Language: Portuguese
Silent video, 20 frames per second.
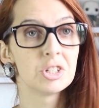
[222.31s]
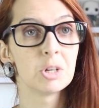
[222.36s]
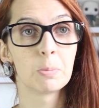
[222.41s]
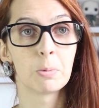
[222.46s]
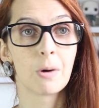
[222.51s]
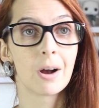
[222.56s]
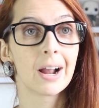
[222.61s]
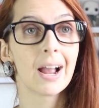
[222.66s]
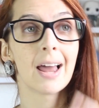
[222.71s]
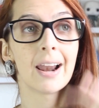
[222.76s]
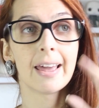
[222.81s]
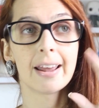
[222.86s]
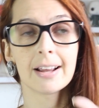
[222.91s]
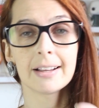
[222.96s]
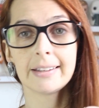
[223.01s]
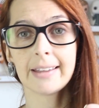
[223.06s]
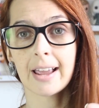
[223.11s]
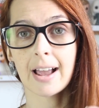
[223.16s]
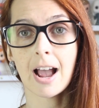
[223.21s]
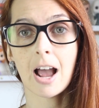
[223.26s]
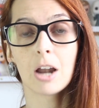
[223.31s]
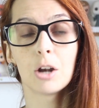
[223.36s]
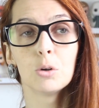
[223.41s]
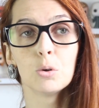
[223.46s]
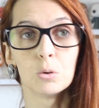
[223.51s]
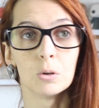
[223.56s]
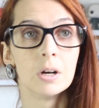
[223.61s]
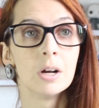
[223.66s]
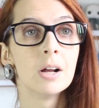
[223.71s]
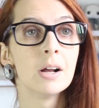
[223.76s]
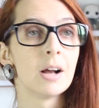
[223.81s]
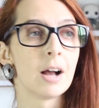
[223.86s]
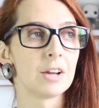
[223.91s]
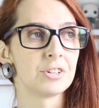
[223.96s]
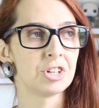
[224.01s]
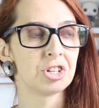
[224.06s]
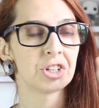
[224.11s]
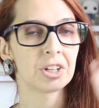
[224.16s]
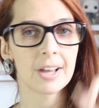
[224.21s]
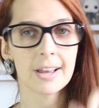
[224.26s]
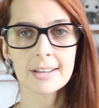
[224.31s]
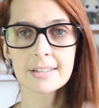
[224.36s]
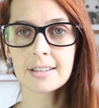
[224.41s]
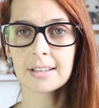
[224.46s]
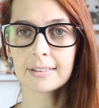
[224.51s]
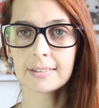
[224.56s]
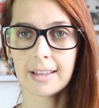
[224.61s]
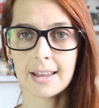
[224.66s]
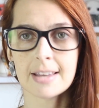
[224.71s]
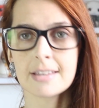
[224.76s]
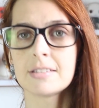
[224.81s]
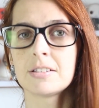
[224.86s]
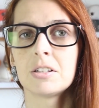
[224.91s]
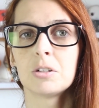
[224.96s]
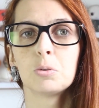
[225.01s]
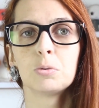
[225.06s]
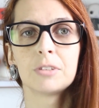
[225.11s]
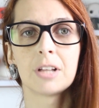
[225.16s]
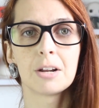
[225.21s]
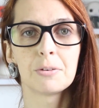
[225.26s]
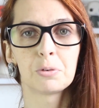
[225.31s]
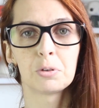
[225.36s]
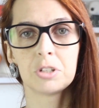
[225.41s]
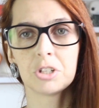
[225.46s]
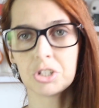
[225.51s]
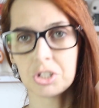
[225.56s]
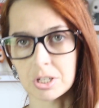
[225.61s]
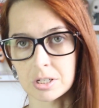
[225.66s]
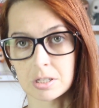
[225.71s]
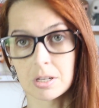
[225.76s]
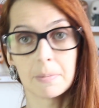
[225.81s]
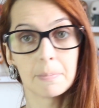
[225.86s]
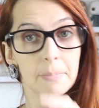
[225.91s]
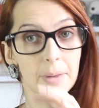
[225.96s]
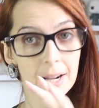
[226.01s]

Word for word: Tipo, a galera quer a ah, Lu, a gente quer que você teste o telefone X.